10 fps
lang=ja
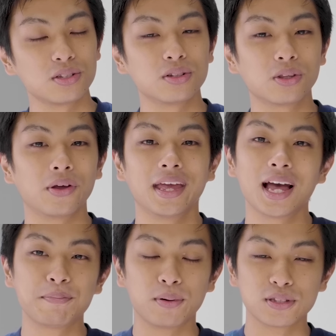2と
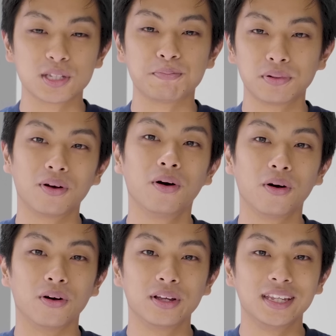AirPods Pro
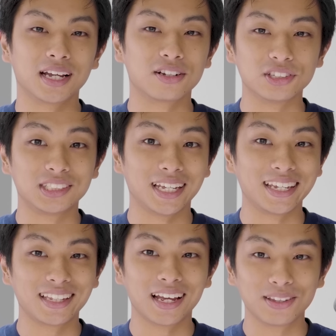を比較して
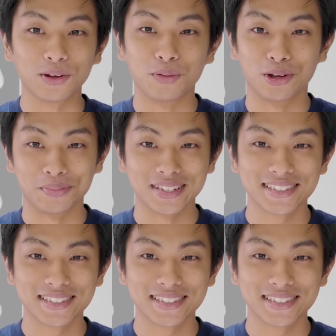いきたいと思いま